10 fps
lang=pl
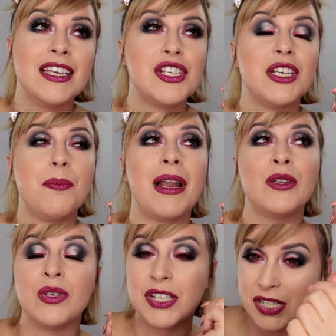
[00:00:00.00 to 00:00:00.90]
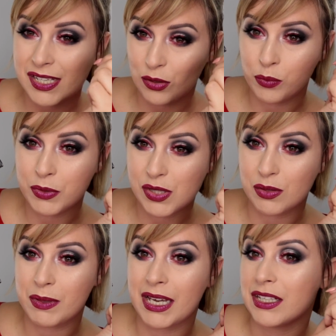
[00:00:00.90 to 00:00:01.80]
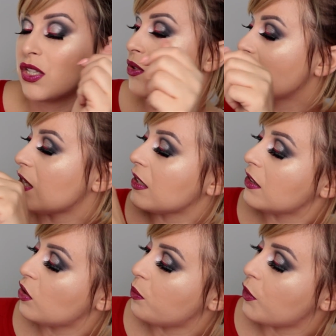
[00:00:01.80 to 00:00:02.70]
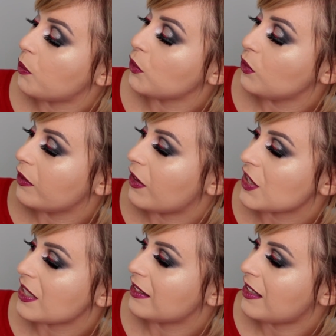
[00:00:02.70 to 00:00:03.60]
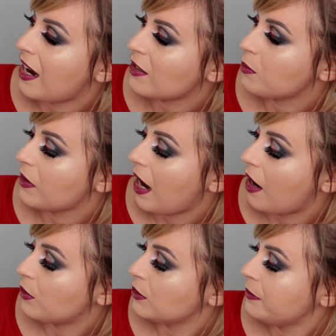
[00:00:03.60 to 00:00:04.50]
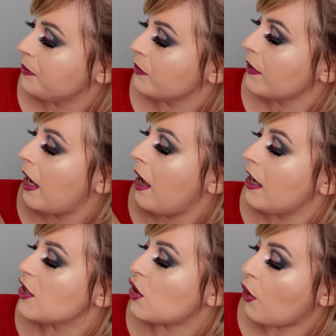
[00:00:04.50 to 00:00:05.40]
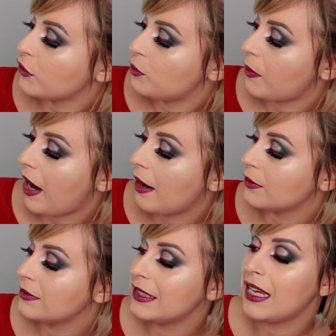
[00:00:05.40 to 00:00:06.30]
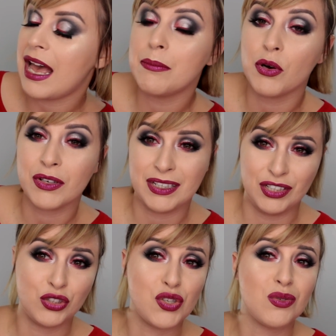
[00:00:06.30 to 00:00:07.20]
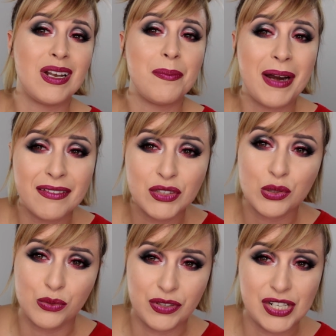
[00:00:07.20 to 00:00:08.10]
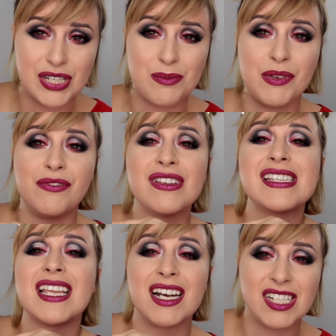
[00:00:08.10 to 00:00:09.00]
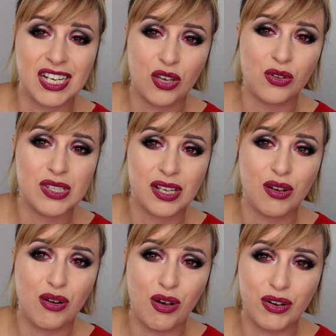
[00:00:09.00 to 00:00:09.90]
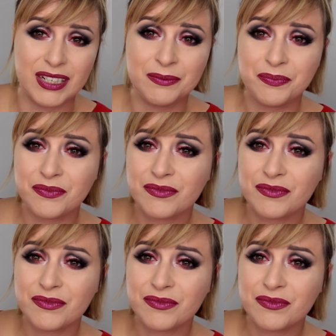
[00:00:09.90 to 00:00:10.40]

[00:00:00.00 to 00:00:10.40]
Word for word: jeśli planujecie zakupić sobie jakieś odcienie, to proponuję właśnie dark brown, soft brown i ebony. I to są naprawdę, uwierzcie mi, wystarczające kolory,